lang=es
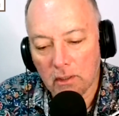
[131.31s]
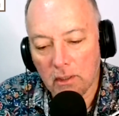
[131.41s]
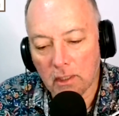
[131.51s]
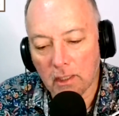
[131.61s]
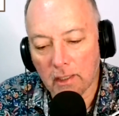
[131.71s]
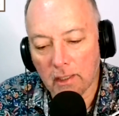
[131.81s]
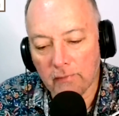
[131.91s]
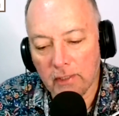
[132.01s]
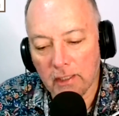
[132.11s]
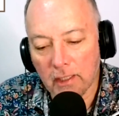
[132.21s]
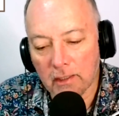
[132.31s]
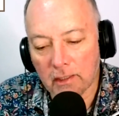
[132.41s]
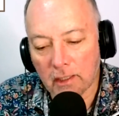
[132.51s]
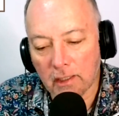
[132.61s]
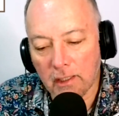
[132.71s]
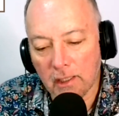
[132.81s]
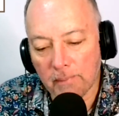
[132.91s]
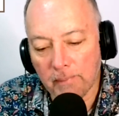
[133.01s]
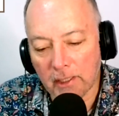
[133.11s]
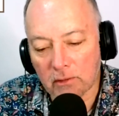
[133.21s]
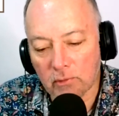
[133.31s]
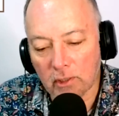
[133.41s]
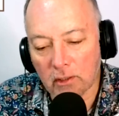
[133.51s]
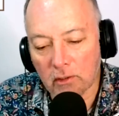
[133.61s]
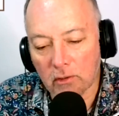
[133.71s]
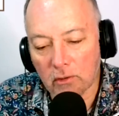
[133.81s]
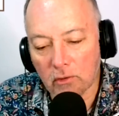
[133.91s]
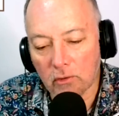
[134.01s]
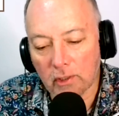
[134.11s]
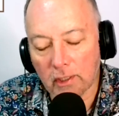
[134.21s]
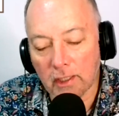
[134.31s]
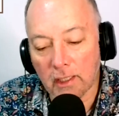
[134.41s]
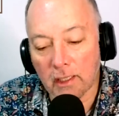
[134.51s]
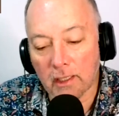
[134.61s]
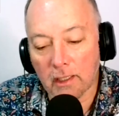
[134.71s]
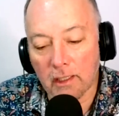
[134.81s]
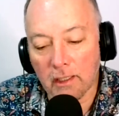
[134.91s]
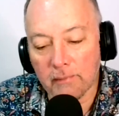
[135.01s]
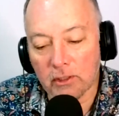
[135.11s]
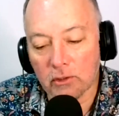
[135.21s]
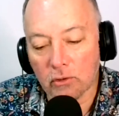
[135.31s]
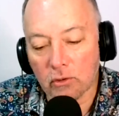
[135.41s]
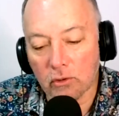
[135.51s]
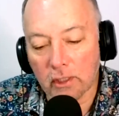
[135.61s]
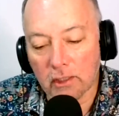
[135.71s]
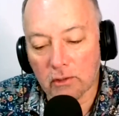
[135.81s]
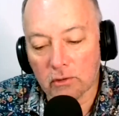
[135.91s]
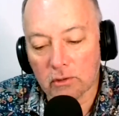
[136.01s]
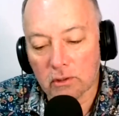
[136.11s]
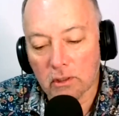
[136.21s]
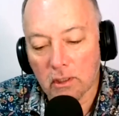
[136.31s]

y habilidades requeridas para actuar o recrear elementos concretos